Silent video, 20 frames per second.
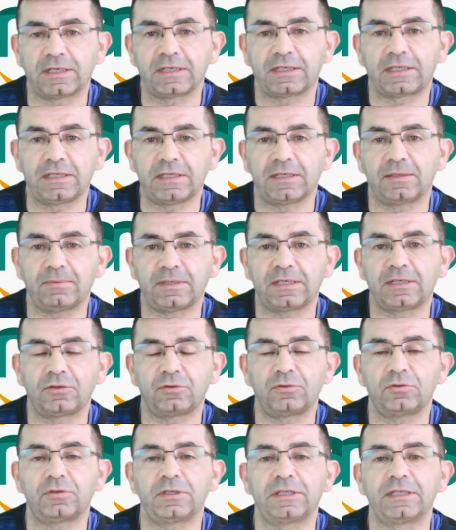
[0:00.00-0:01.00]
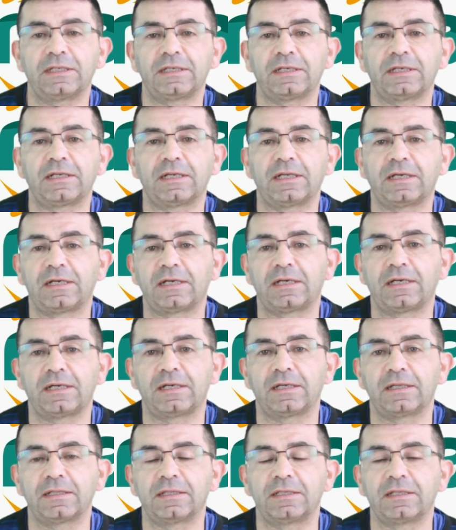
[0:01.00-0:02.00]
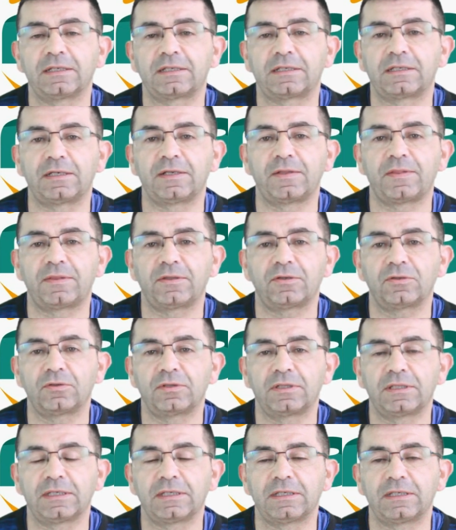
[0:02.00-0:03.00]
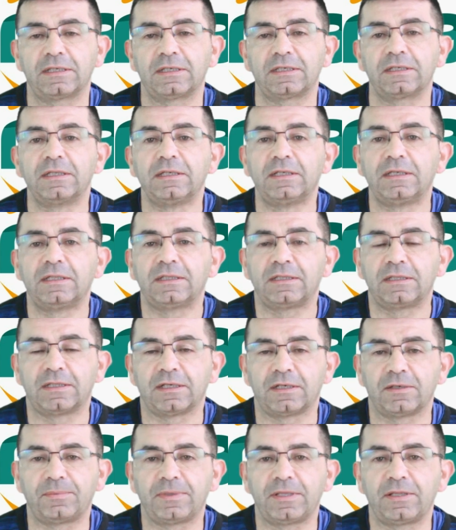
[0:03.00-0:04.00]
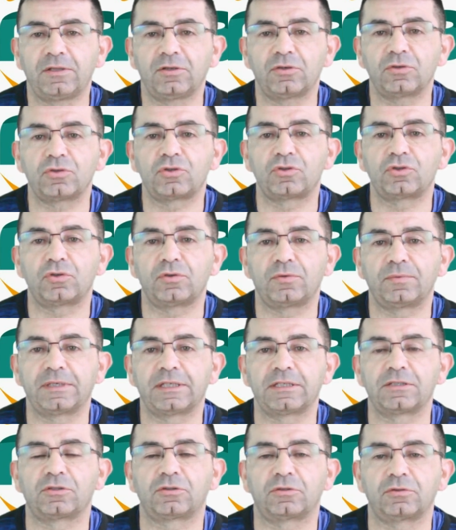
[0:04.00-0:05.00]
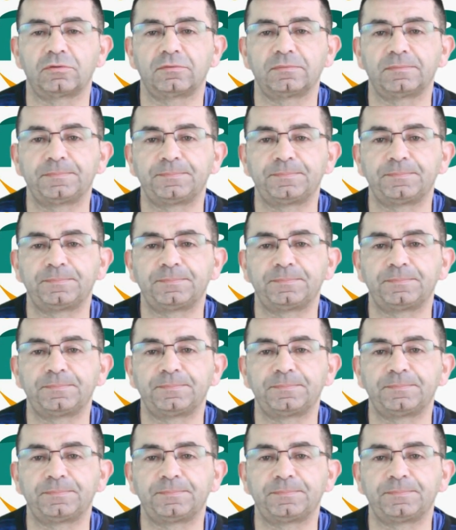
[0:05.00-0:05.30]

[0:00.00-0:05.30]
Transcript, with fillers: aquí abajo en la descripción del vídeo sobre esto.